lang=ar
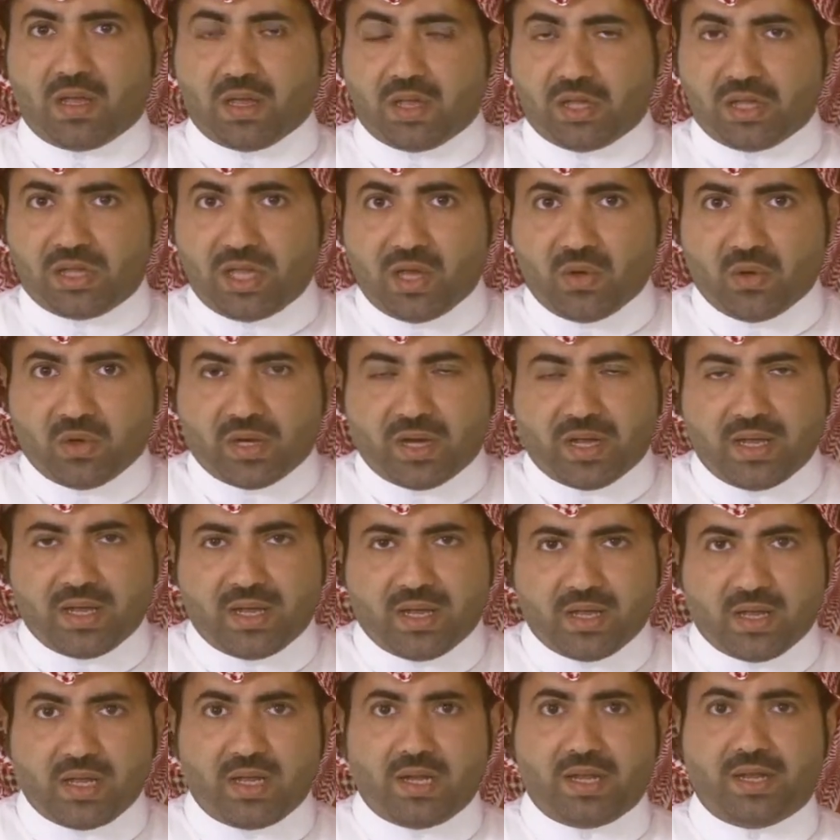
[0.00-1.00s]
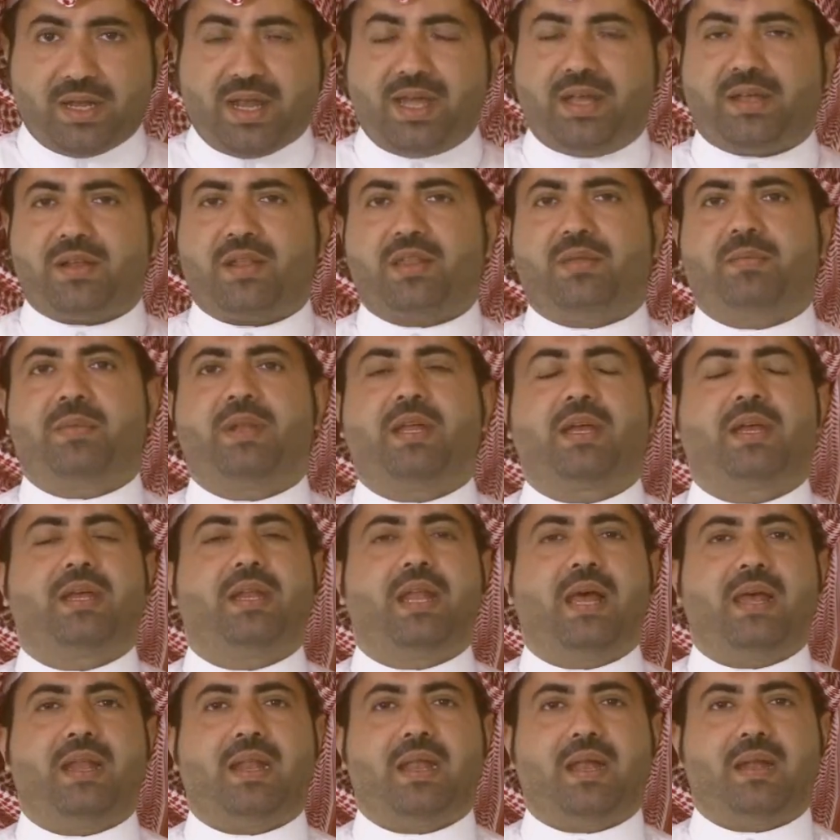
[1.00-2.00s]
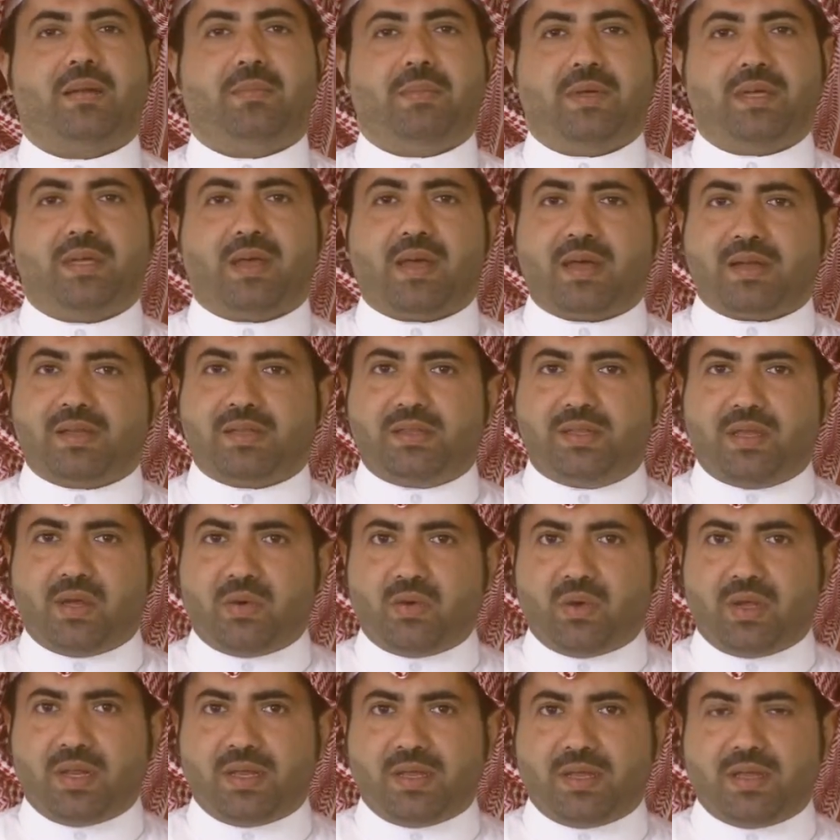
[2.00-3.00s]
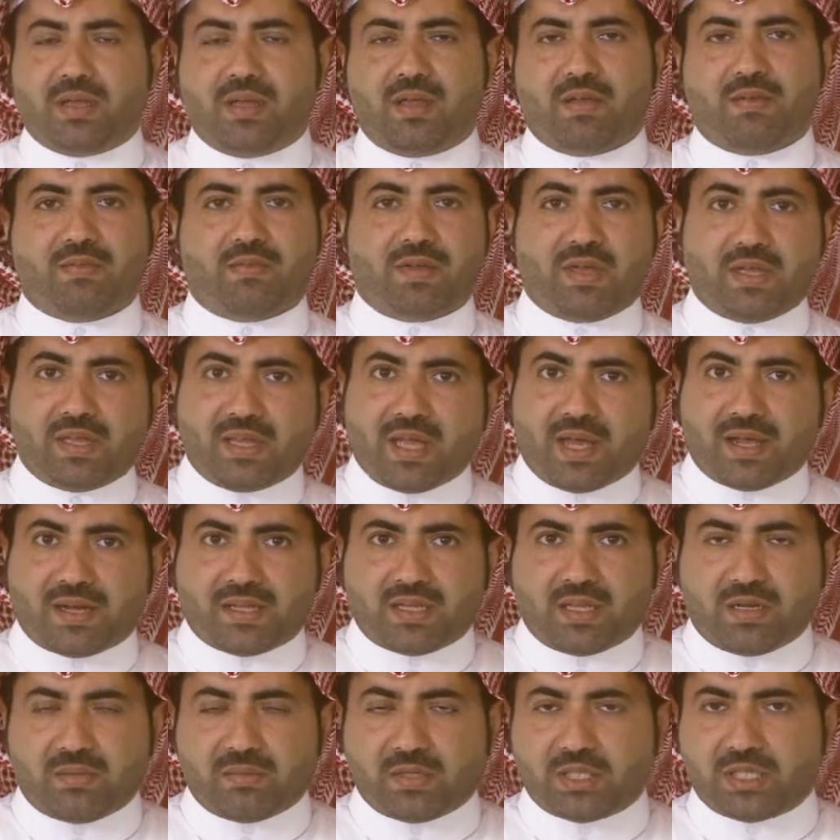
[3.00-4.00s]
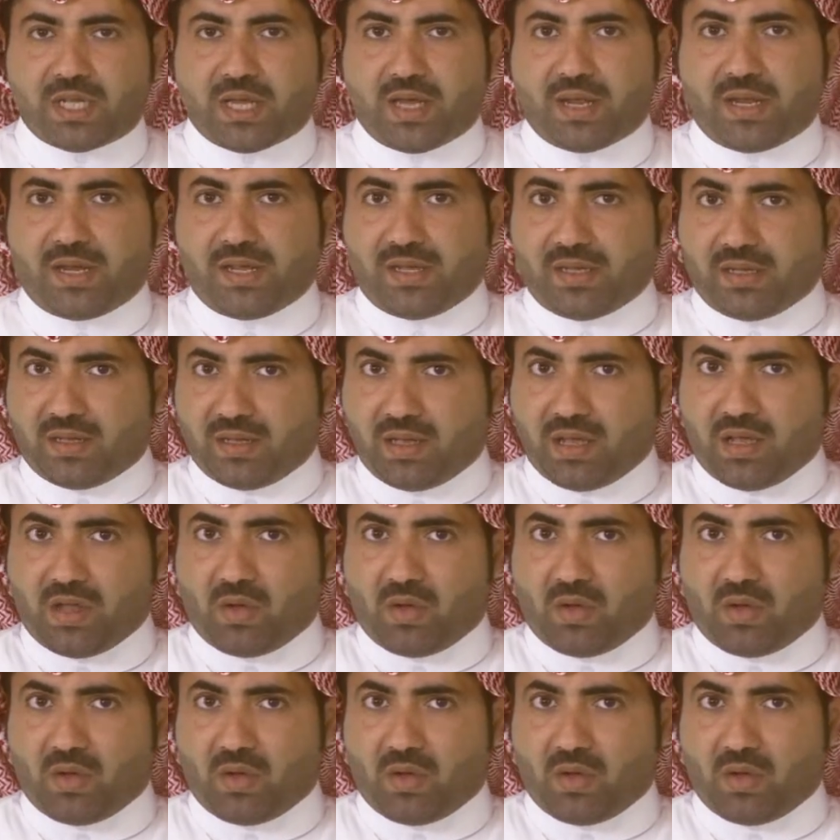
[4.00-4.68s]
الدورة اللي نعرض من خلالها المعيار الدولي في إدارة المشاريع